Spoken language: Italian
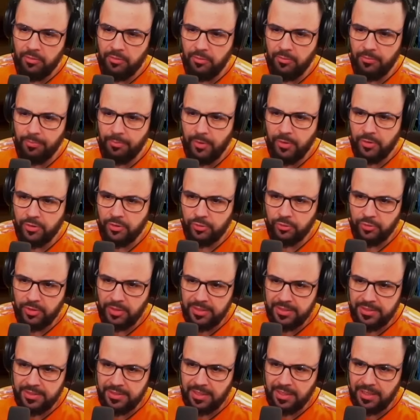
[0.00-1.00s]
non posso
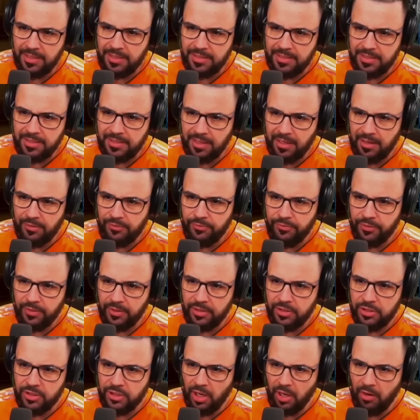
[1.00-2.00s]
utilizzare gli scaff
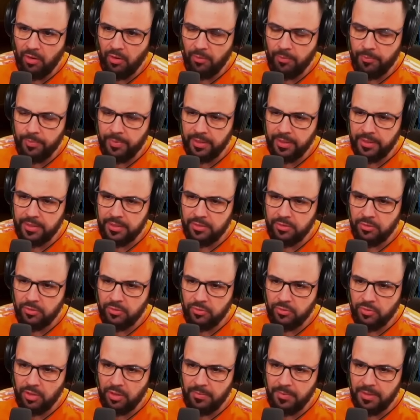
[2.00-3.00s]
che già ho perché
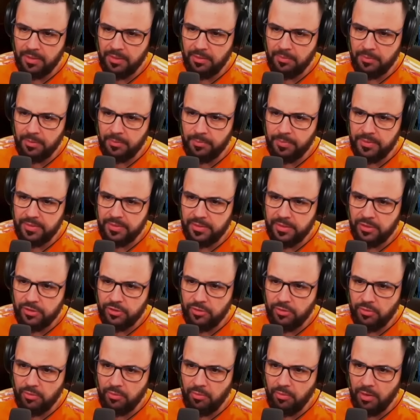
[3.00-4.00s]
sono solamente per
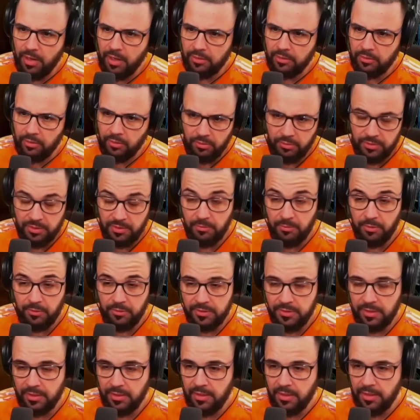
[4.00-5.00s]
PlayStation 4. Se me lo
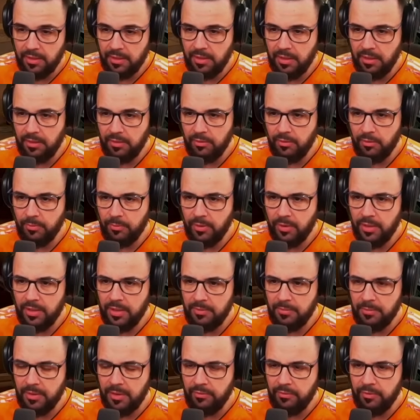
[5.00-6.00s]
state chiedendo, poi al
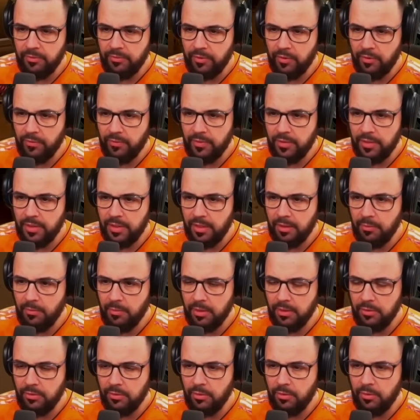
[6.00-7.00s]
limite vi farò vedere
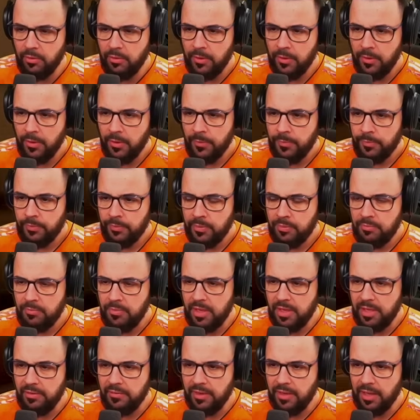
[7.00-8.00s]
quando
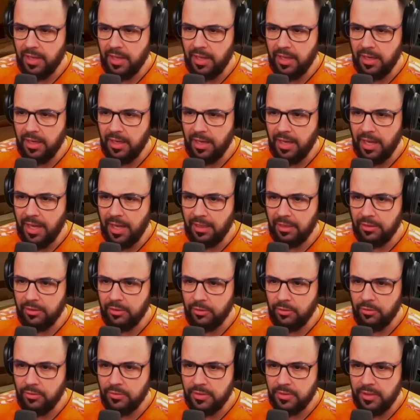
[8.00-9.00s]
mi arriverà
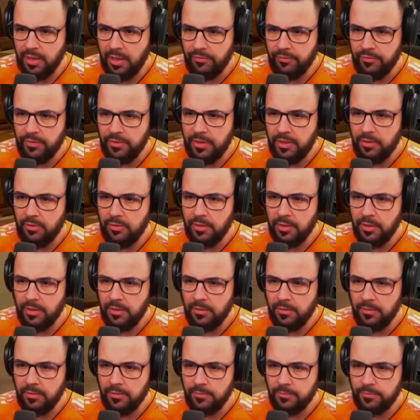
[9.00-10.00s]
l'altro scaff. Dietro di
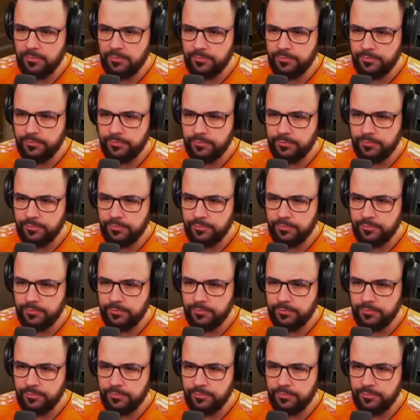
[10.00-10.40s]
te